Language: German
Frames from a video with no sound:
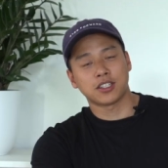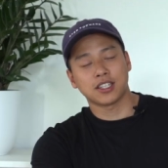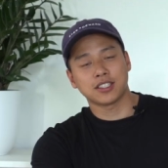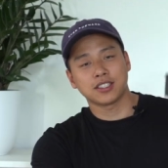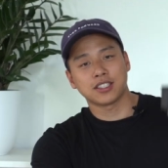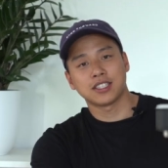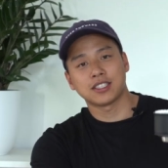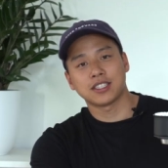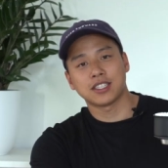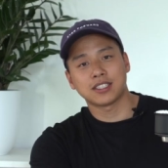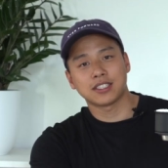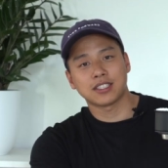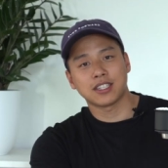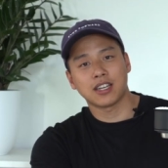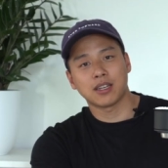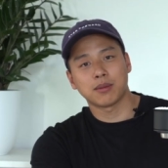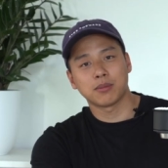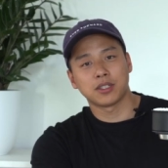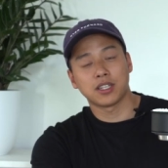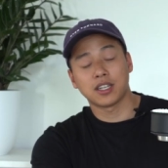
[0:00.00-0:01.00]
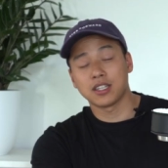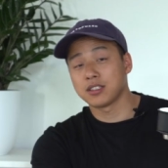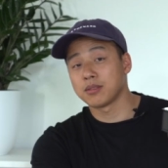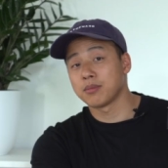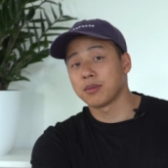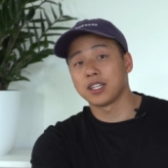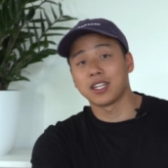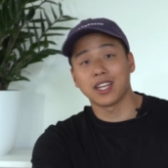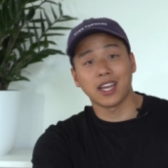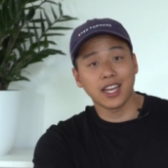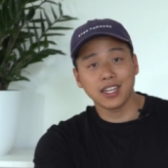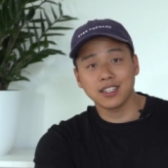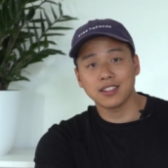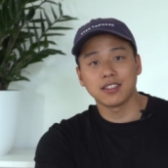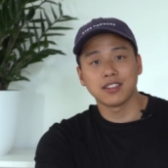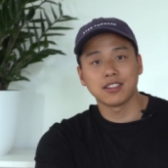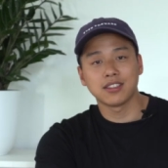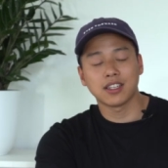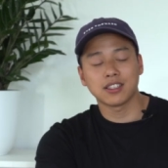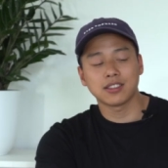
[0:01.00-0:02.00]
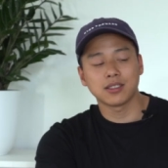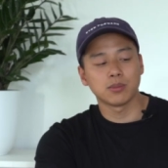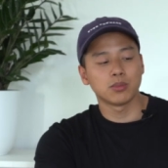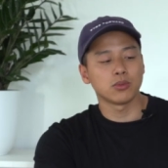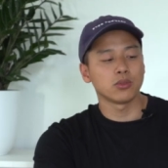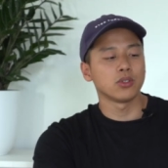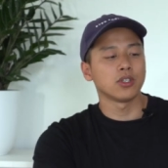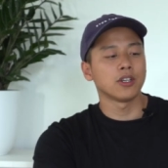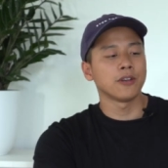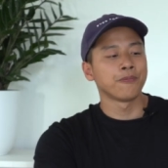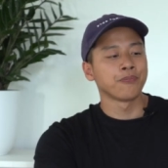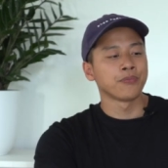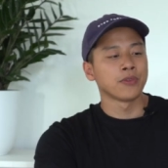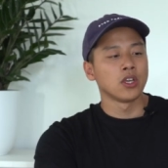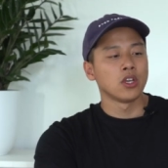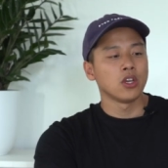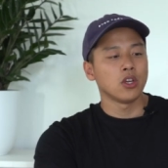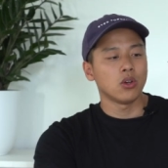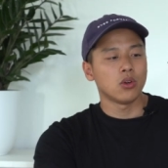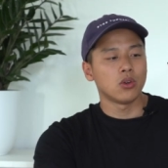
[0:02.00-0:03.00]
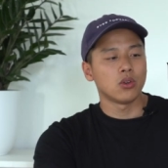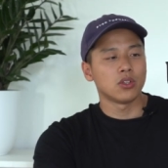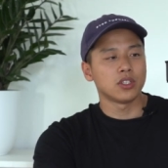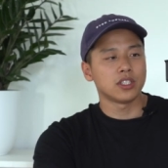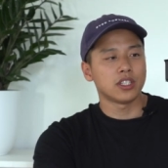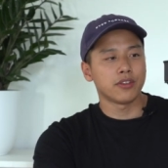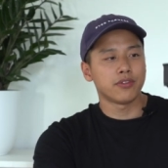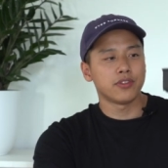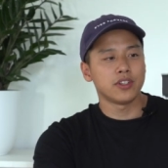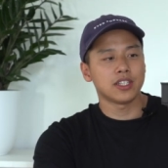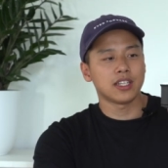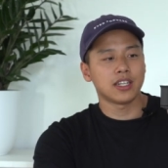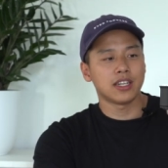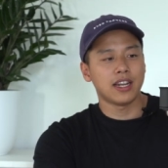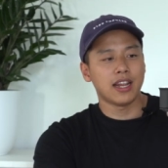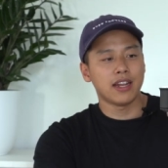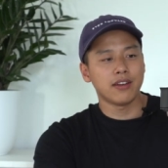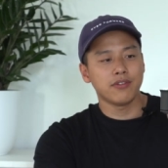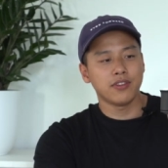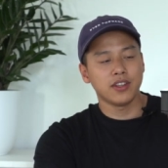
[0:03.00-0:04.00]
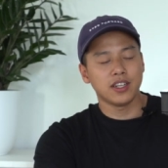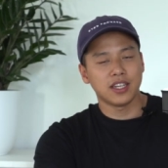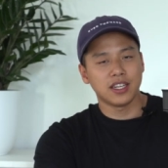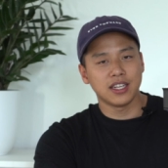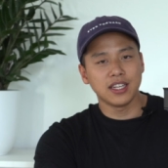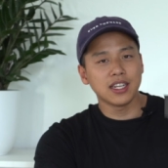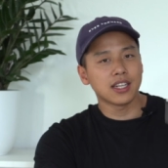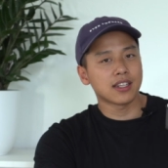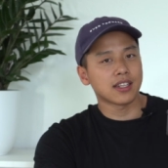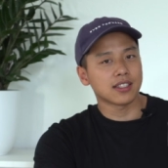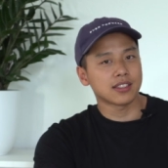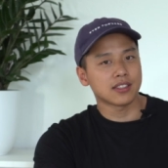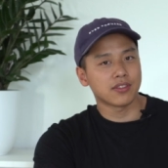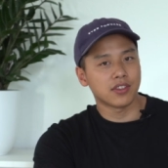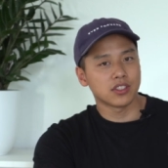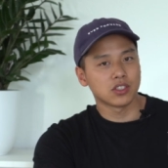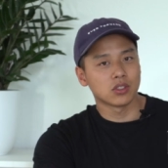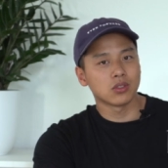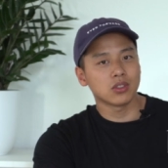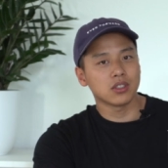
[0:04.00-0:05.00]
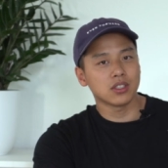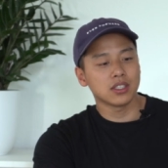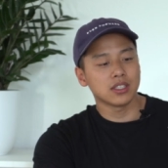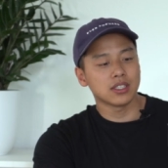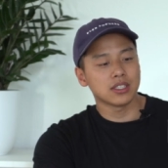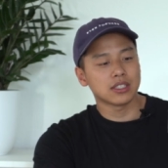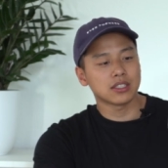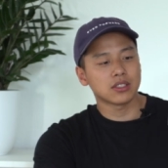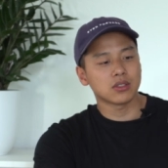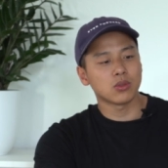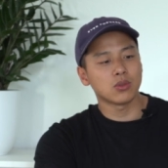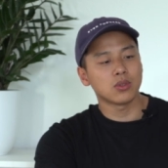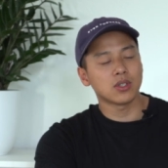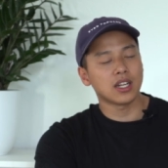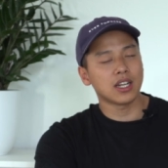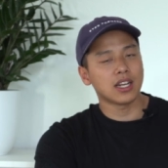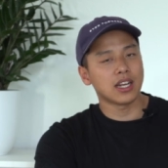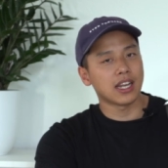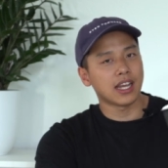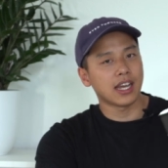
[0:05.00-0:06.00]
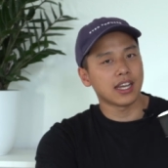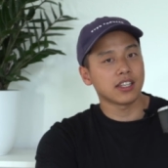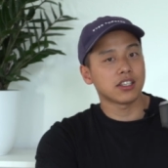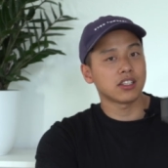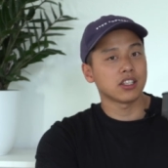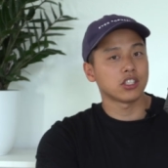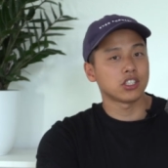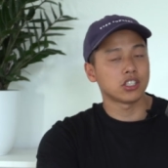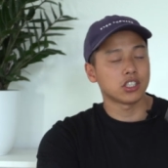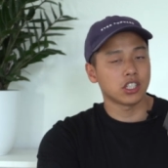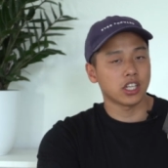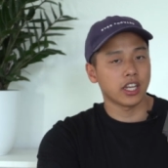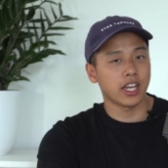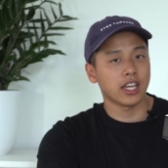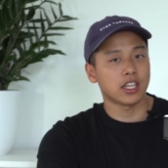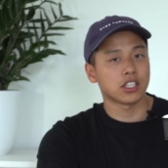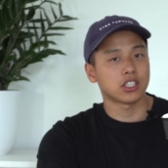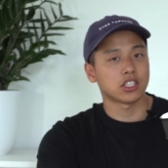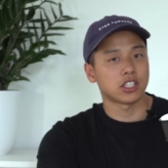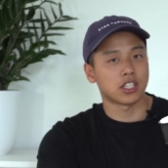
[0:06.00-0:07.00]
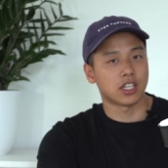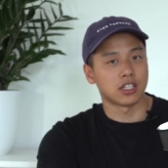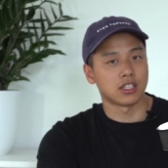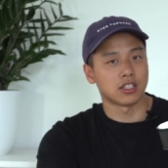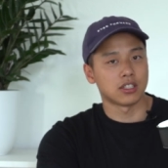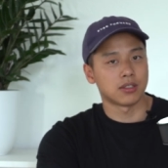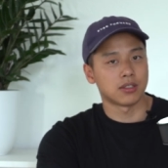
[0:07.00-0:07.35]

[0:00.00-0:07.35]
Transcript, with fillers: Tassen gesetzt habe, da ich immer direkt in die Tasse brühe und der Filter dann entweder in der Tasse versunken ist oder leicht schräg stand.